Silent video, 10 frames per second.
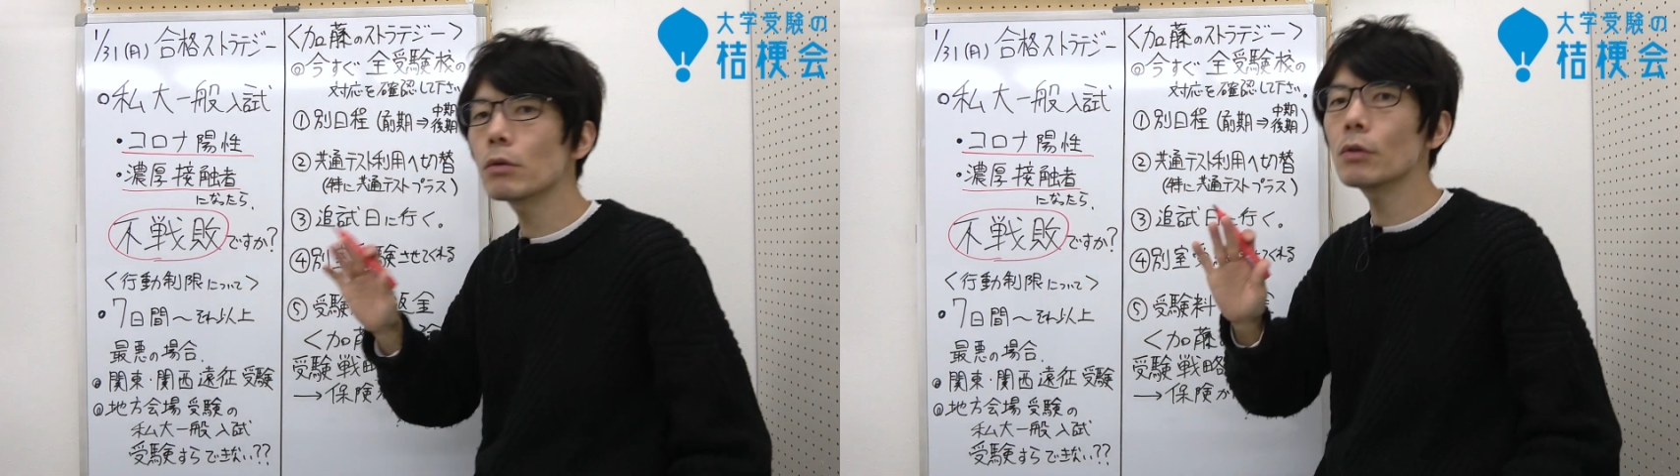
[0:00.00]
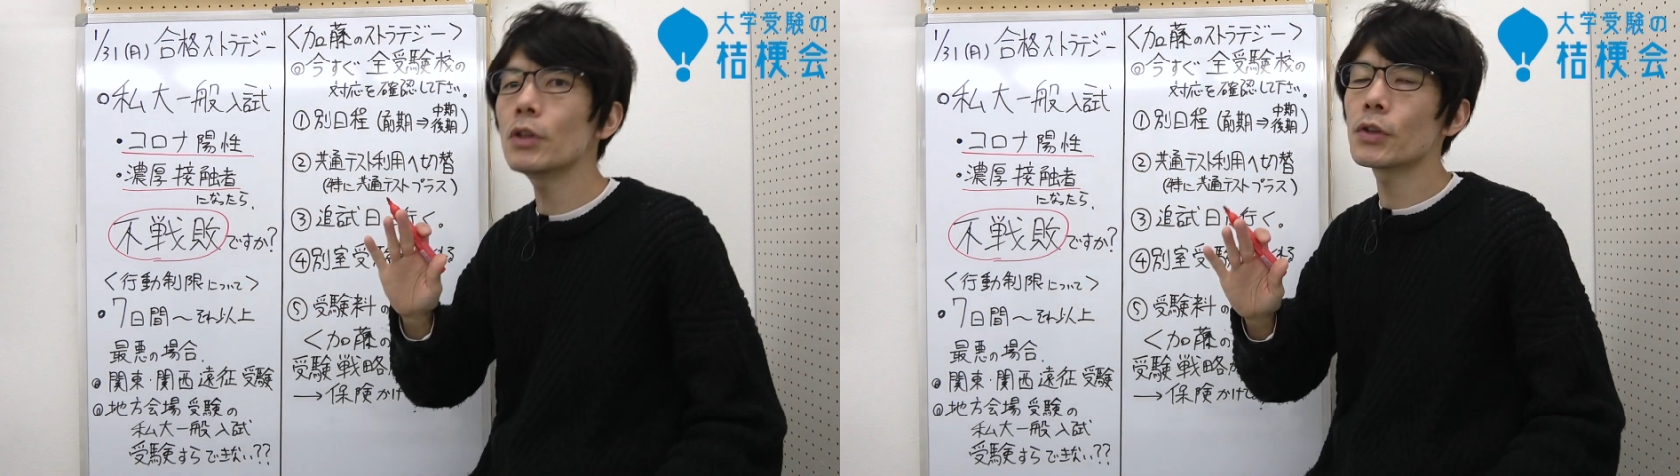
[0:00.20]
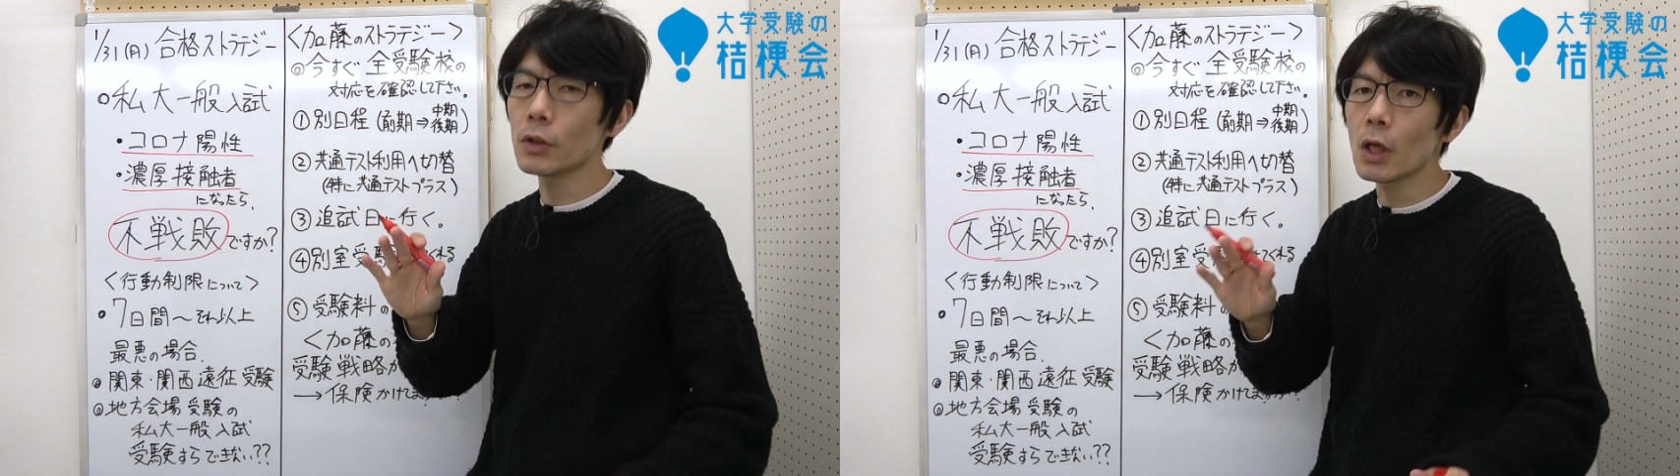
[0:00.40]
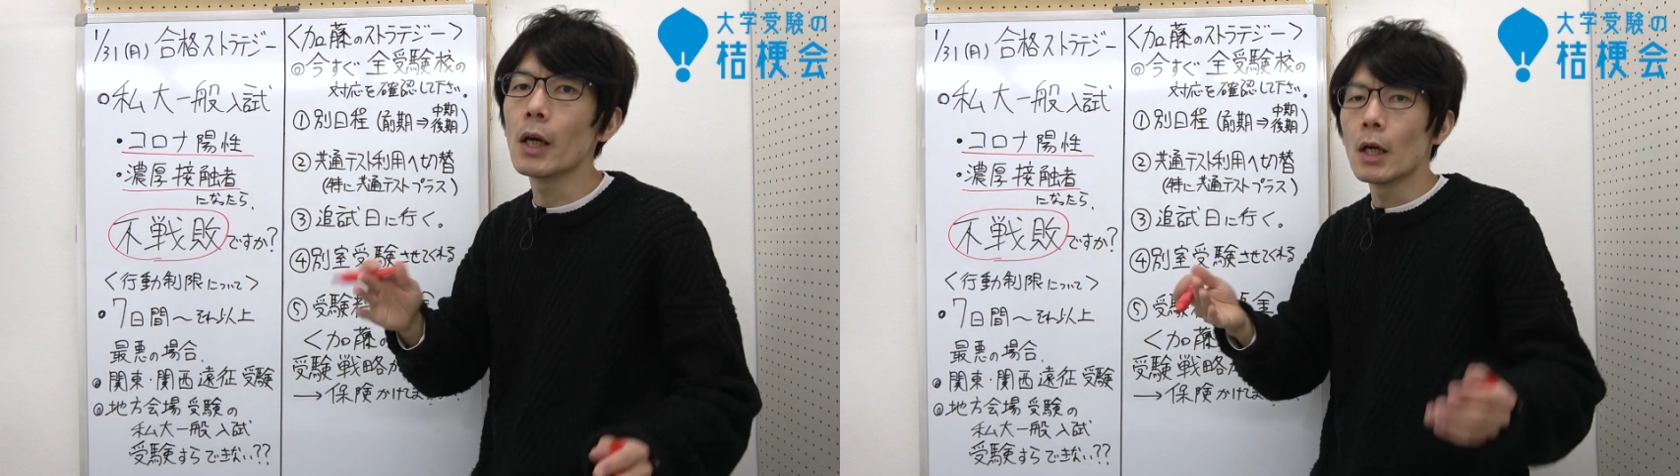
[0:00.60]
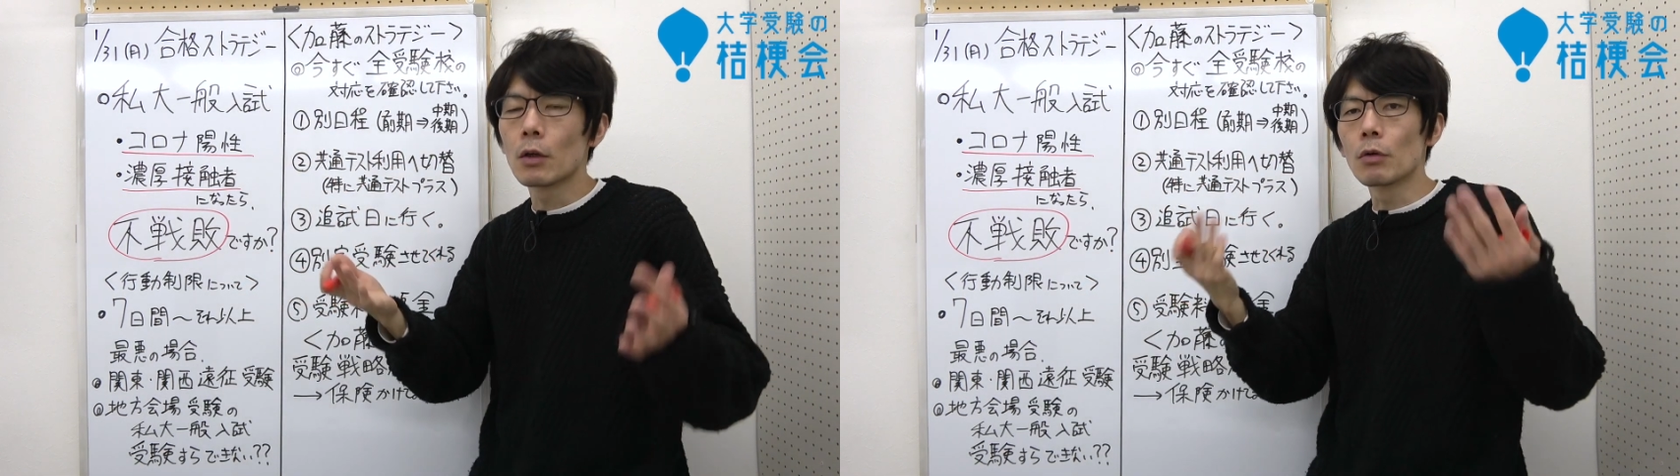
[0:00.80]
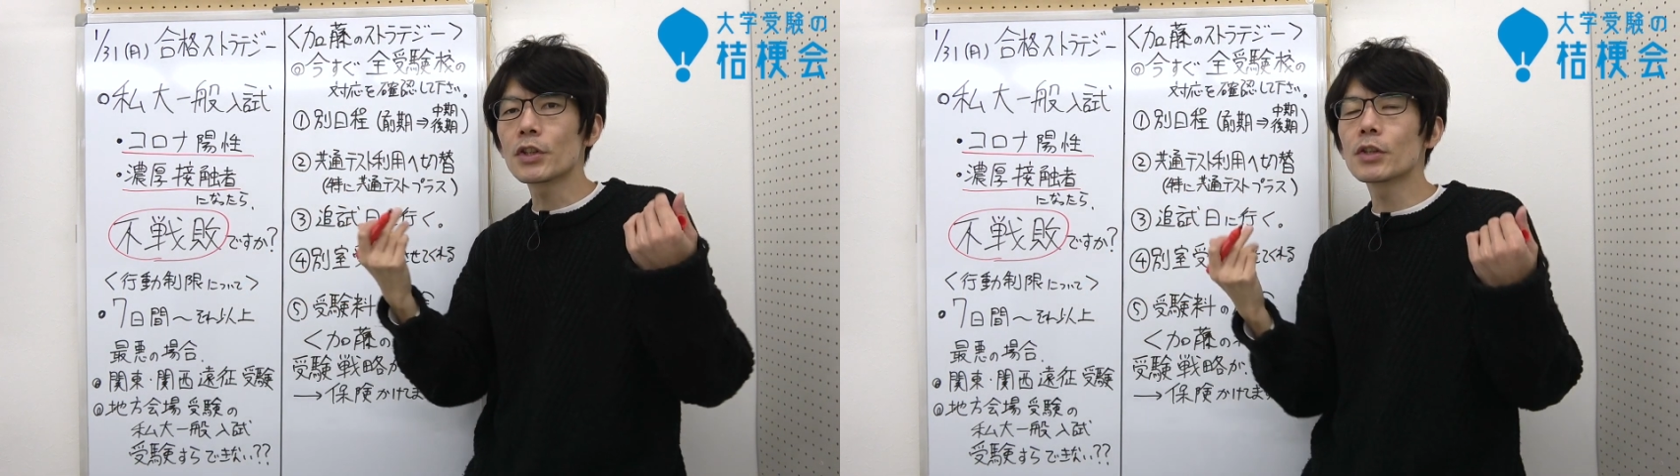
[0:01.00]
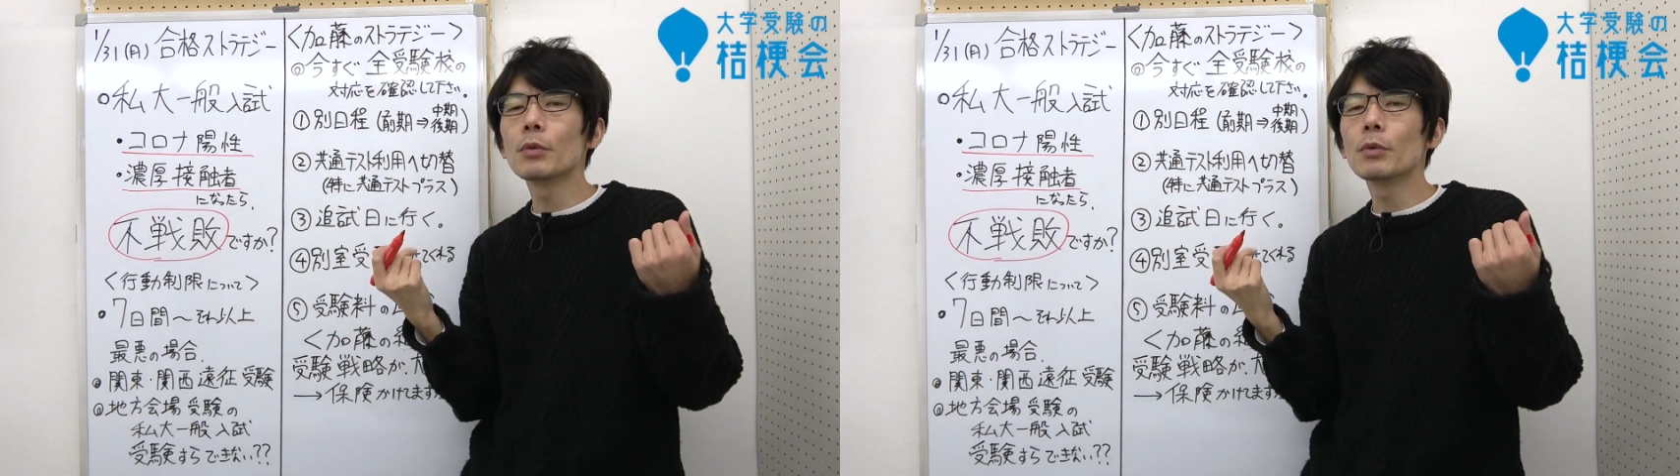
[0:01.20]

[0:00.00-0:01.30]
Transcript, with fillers: ことについてご質